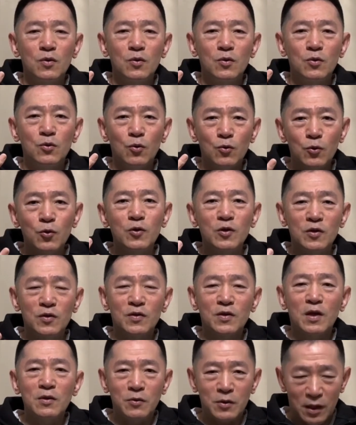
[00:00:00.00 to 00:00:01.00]
どのように
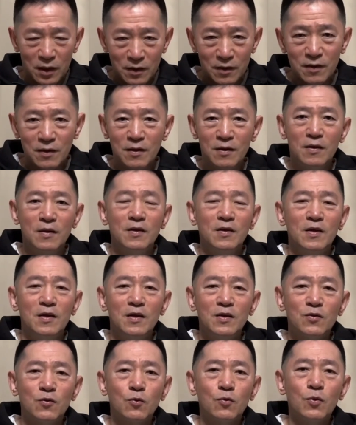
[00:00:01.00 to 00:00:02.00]
使うか、
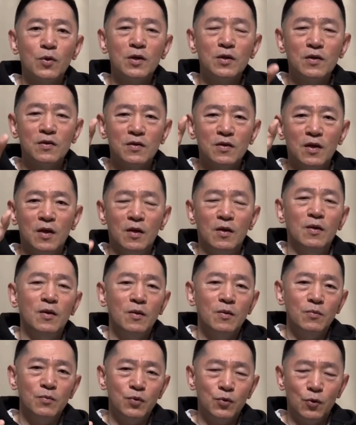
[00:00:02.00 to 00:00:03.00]
えそこがですね、
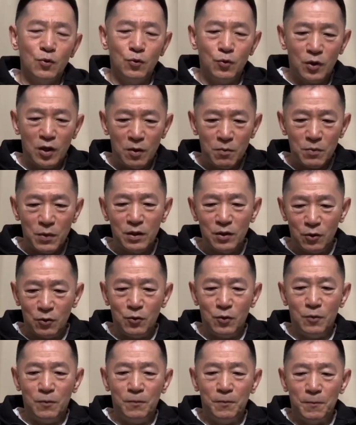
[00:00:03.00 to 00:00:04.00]
プロの現場で
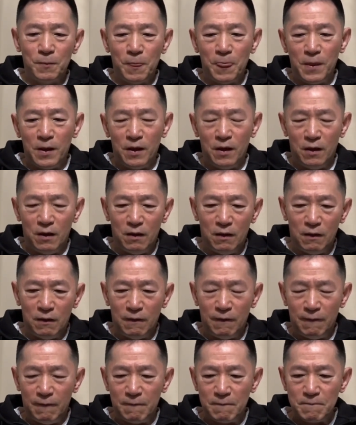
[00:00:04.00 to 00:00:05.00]
の、
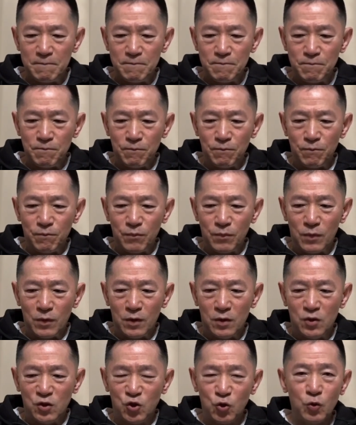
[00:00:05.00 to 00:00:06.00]

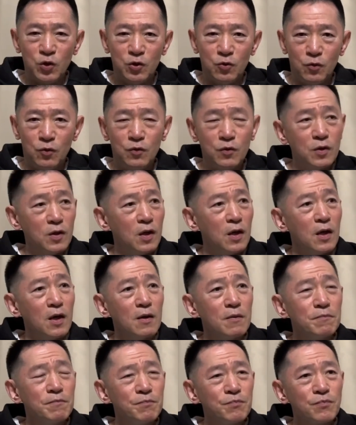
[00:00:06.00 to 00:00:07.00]
えー、処理という
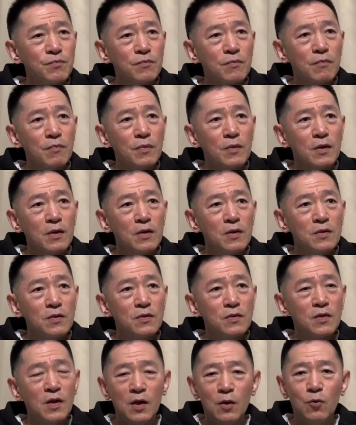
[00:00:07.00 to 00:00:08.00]
か、
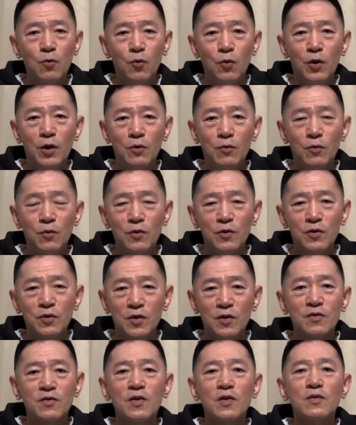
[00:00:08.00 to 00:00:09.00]
成功への秘
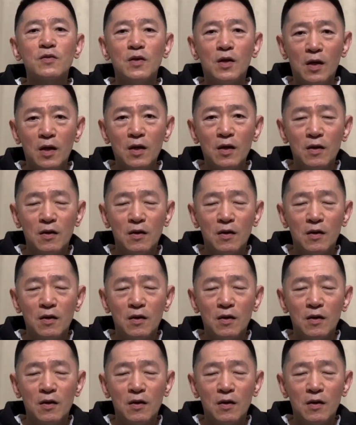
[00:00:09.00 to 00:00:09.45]
訣ですね。